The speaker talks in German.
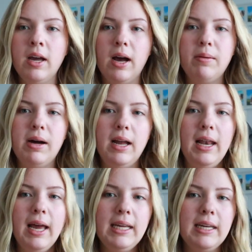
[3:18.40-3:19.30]
Aber I
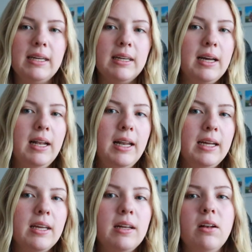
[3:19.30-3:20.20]
like it. I
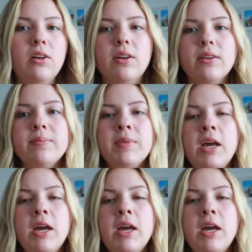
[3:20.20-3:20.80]
like it a lot.